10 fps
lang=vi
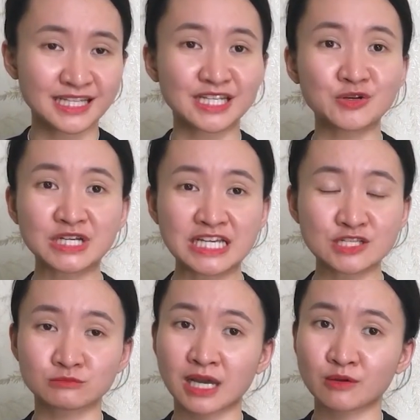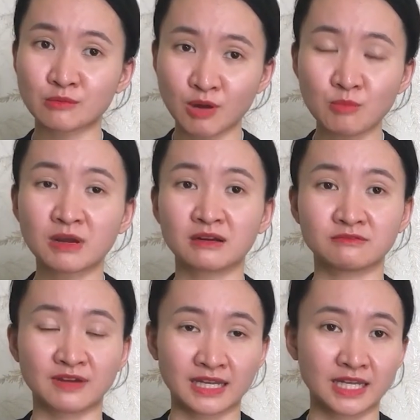thì đôi khi chúng ta cũng không
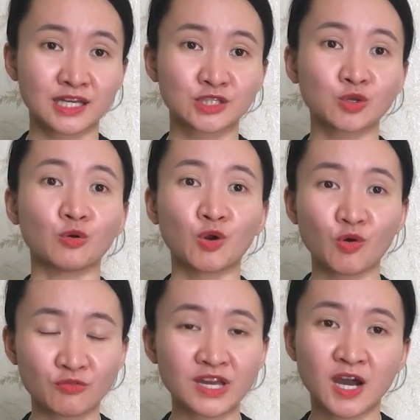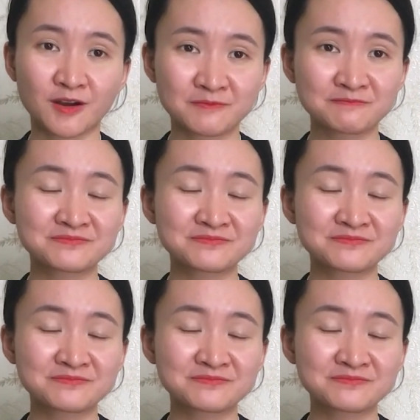cần phải thổ lộ với họ